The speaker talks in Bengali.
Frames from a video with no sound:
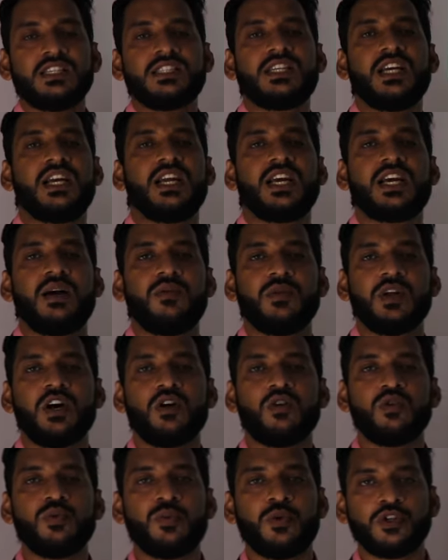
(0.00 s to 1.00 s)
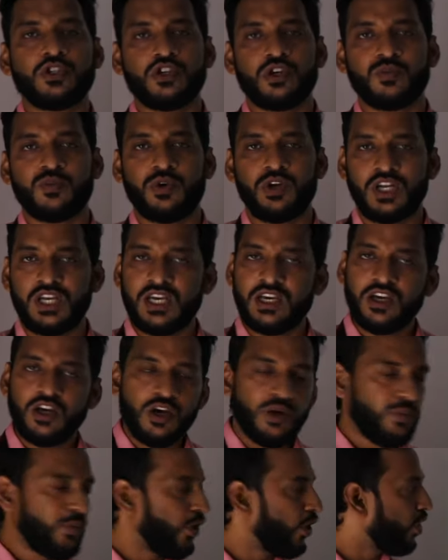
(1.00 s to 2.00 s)
সেটাকে আমরা উপযোগ বলি
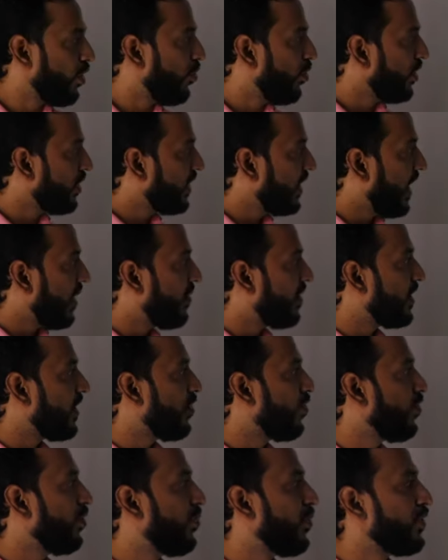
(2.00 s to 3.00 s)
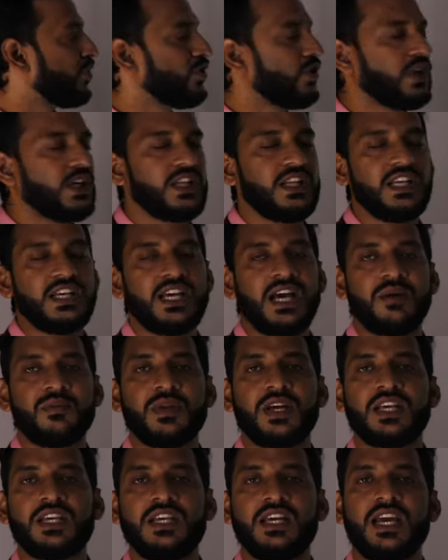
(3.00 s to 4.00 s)
পরবর্তী আমাদের উপযোগের দিকে
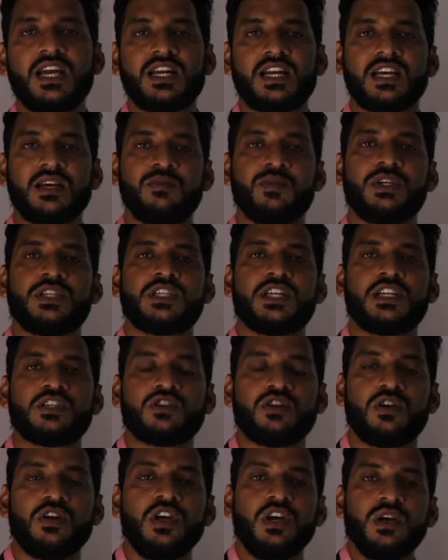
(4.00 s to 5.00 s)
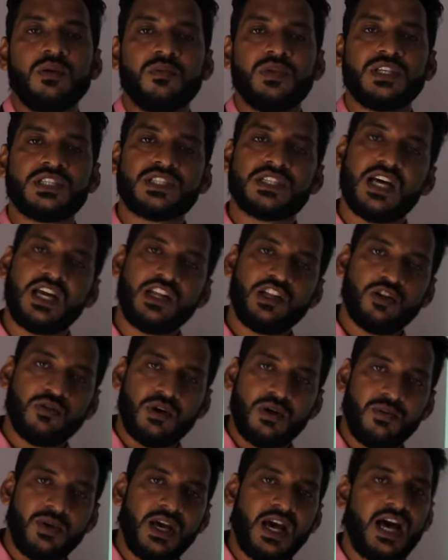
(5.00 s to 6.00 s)
আমরা গিয়ে এটাকে বিশ্লেষণ
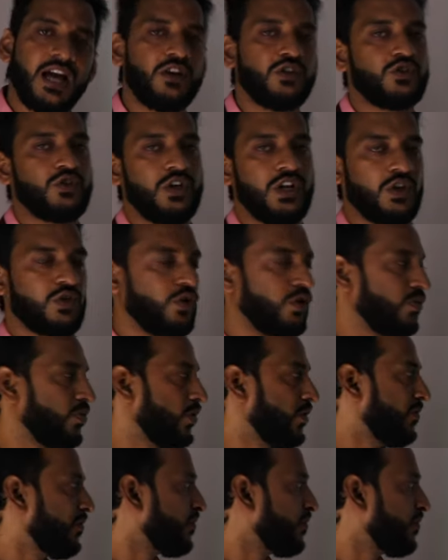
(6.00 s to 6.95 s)
বিস্তারিতভাবে আলোচনা করব